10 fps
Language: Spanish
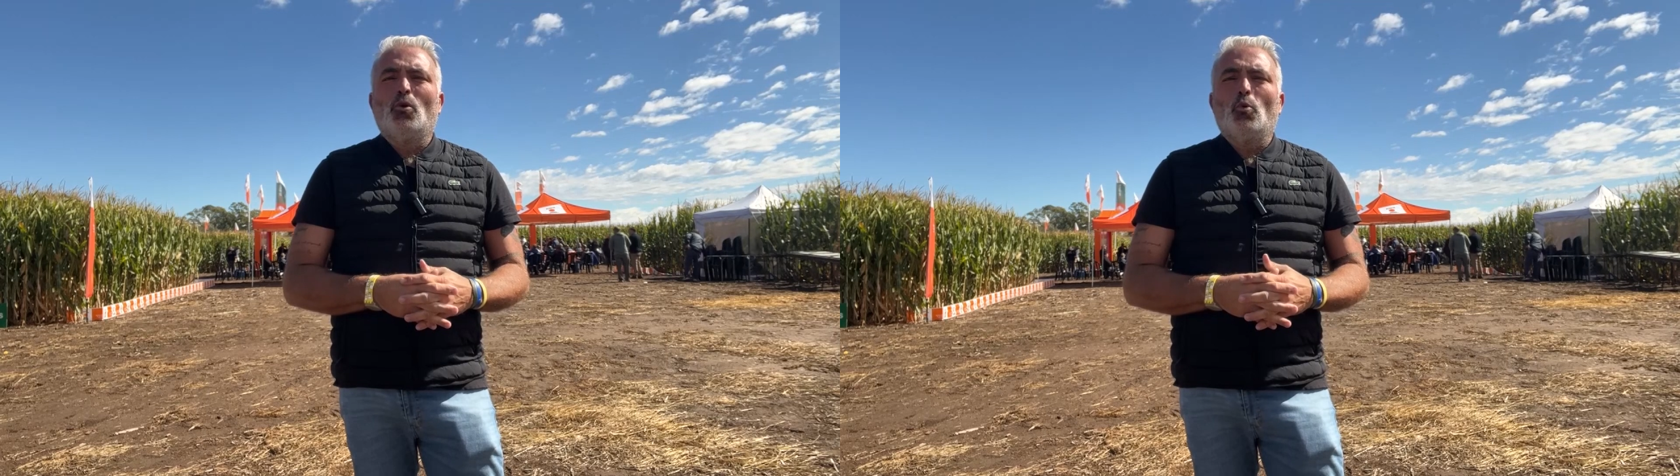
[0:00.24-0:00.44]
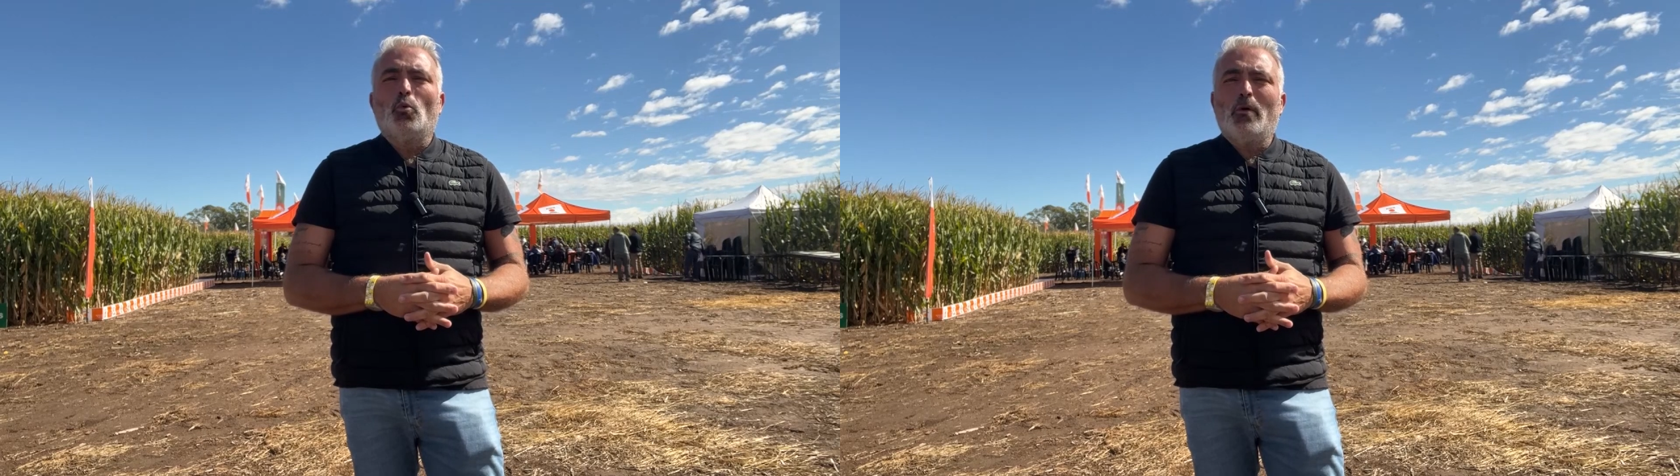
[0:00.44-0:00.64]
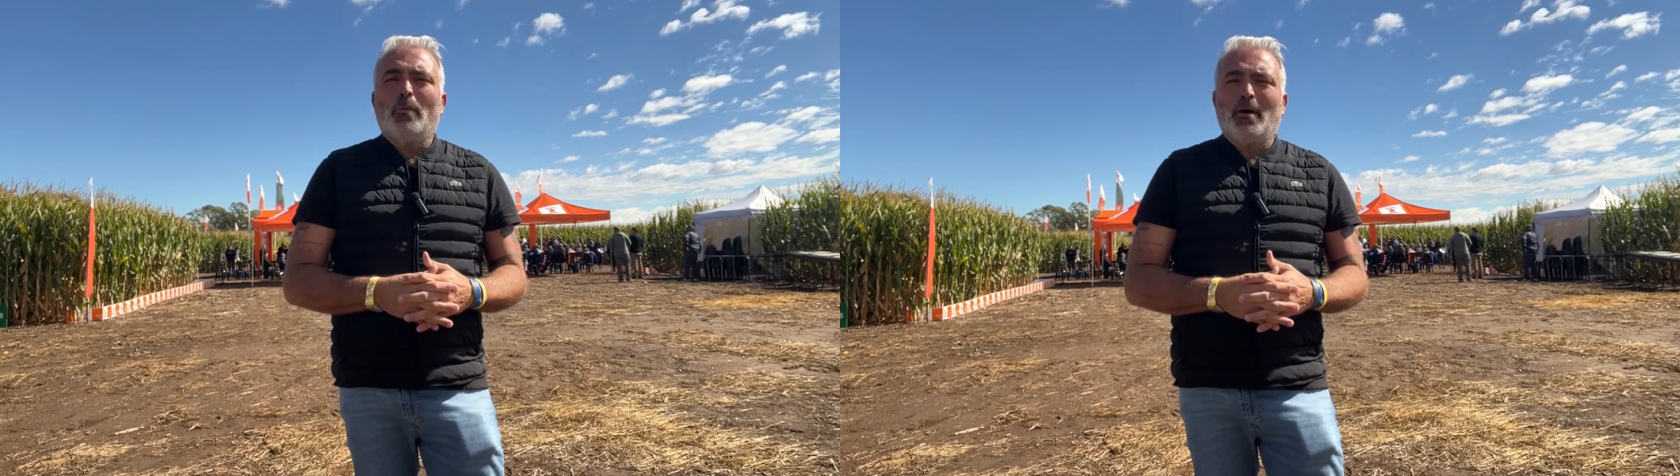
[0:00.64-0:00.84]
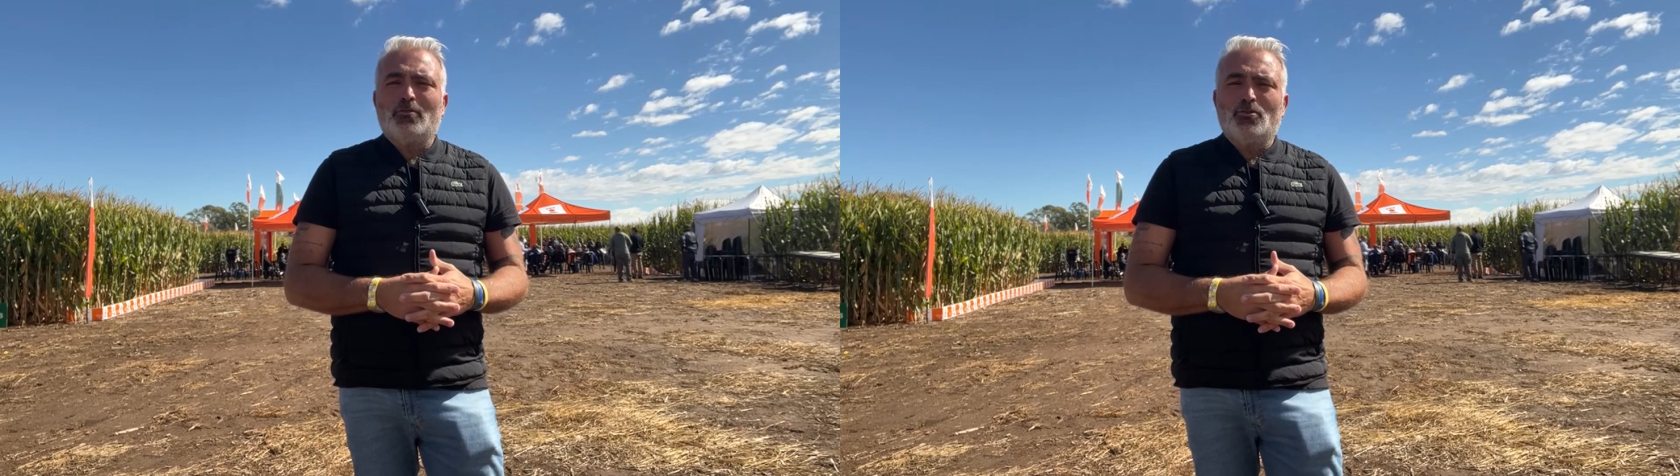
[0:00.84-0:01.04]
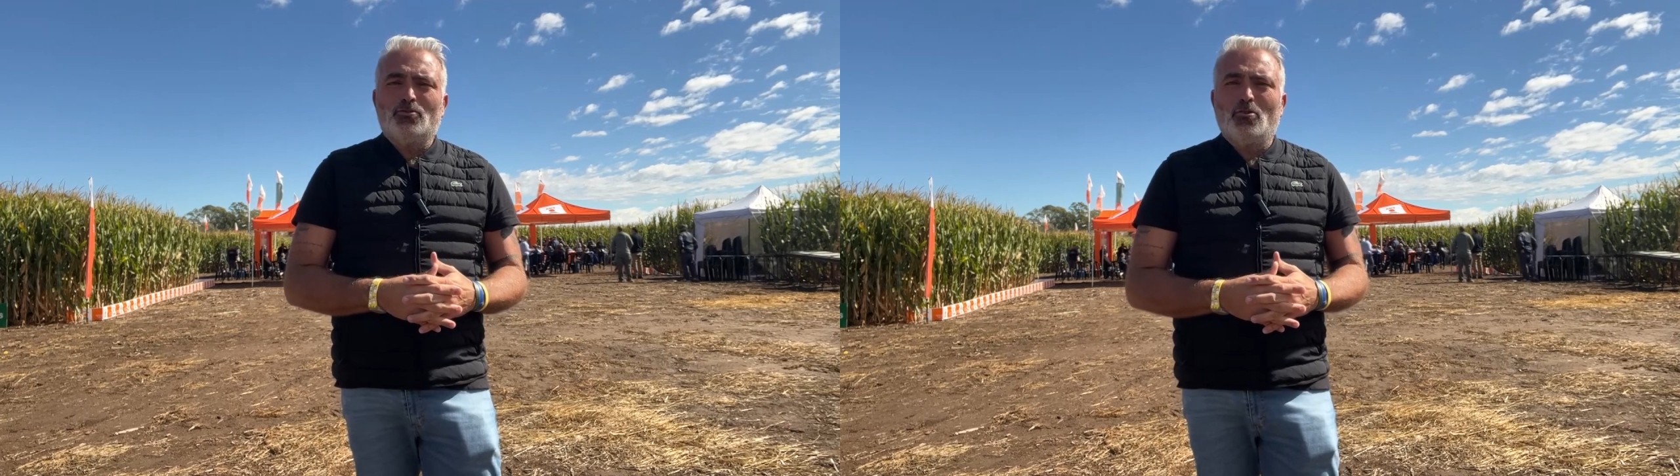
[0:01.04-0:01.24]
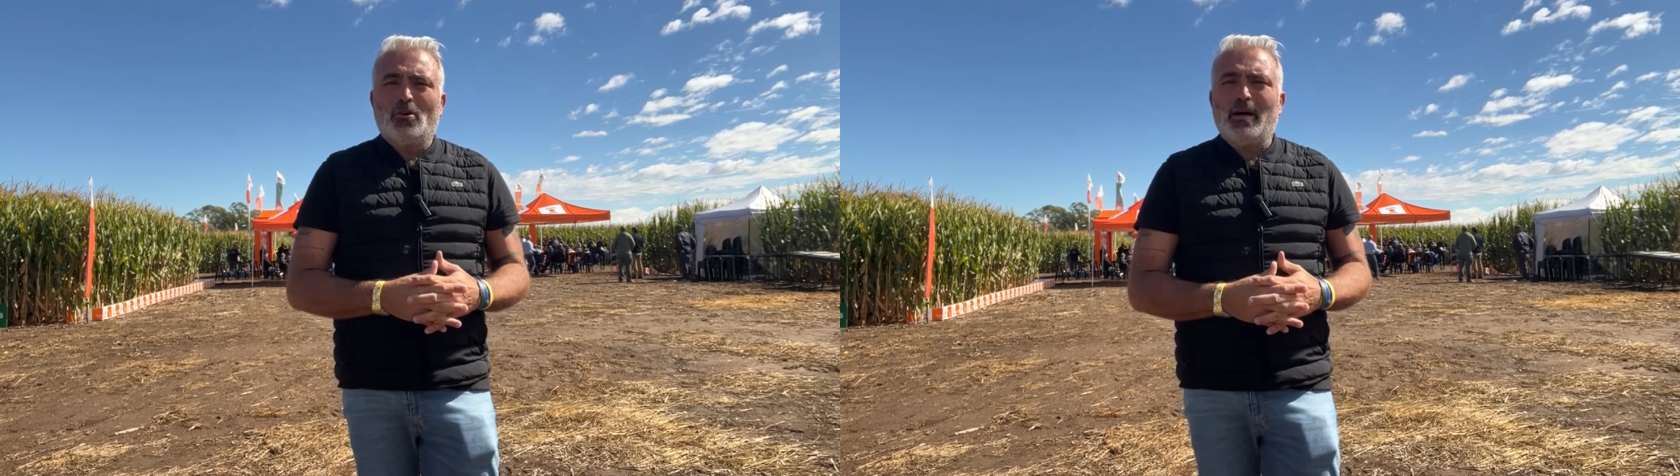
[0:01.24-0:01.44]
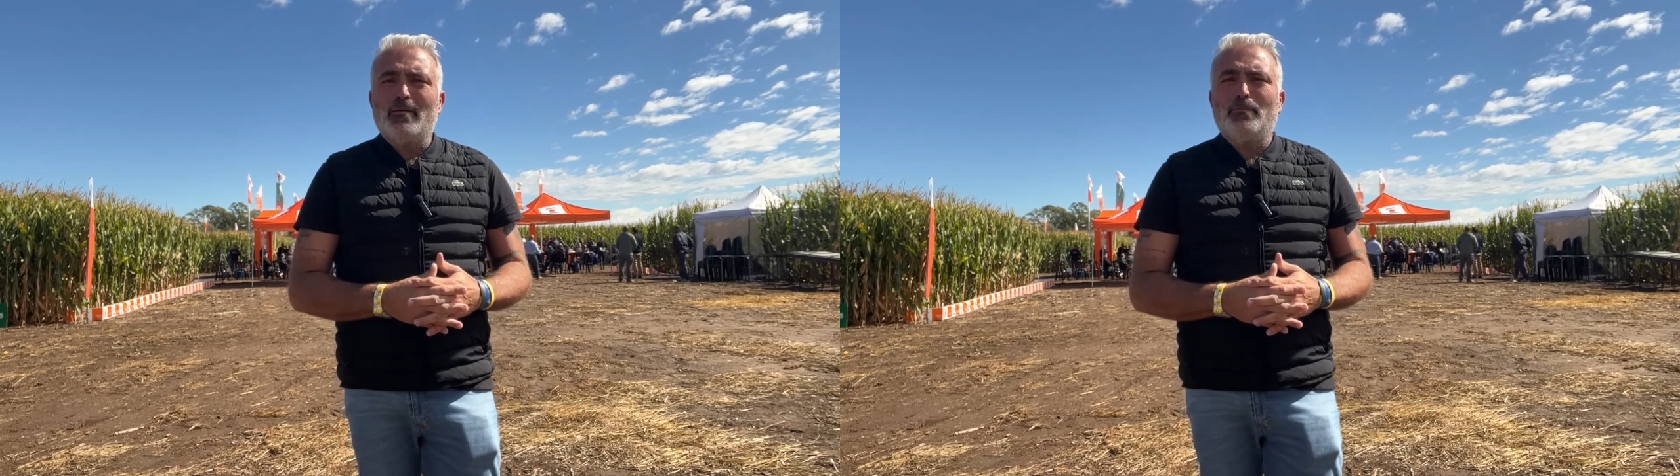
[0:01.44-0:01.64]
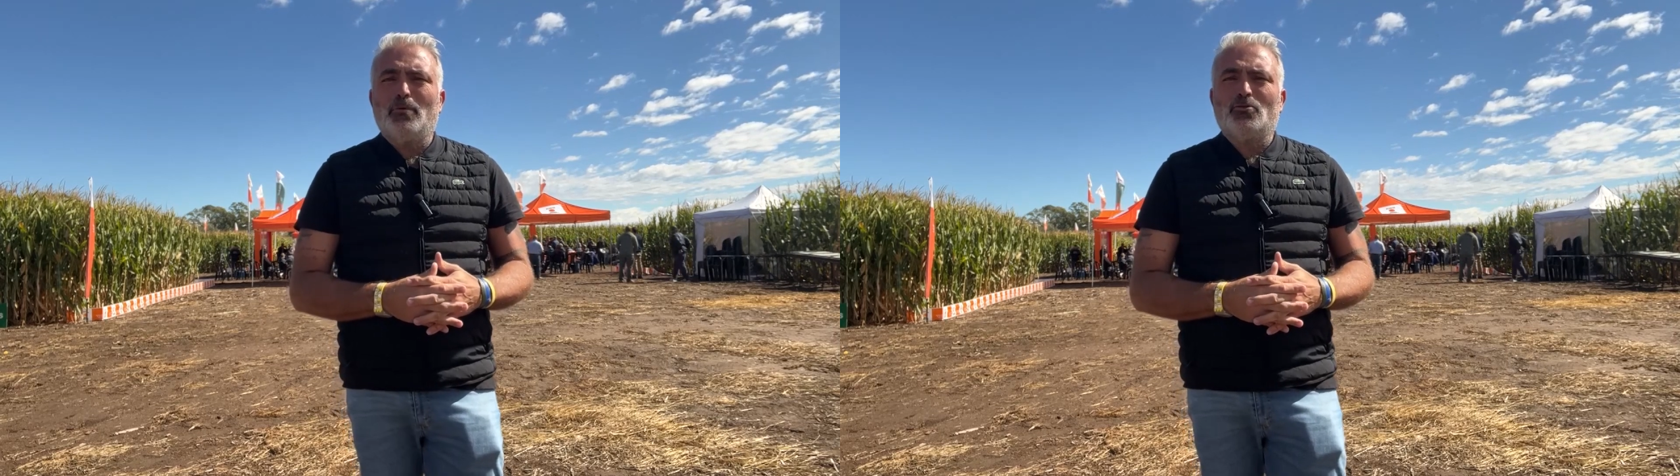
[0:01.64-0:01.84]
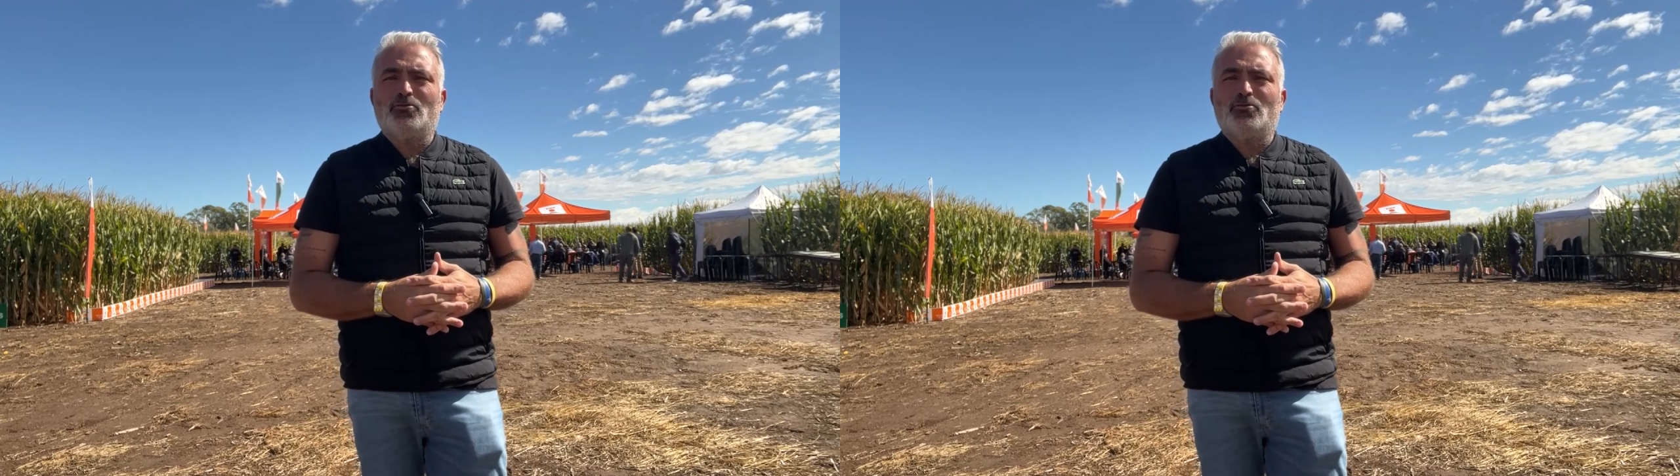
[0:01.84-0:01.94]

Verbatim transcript: Nuevo espacio en Solo Campo,